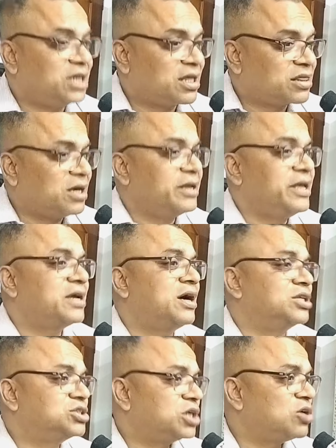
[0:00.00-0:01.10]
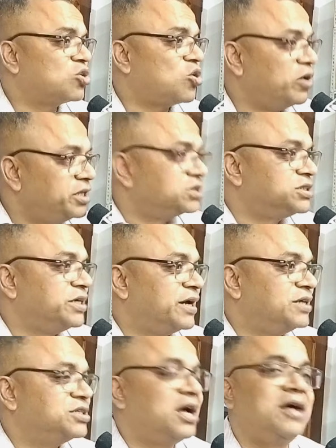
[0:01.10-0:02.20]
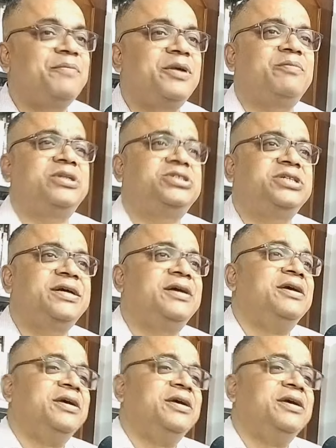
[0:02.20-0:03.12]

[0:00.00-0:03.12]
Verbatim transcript: जैसा एक अच्छा कॉलेज दिया है जहाँ पर बच्चे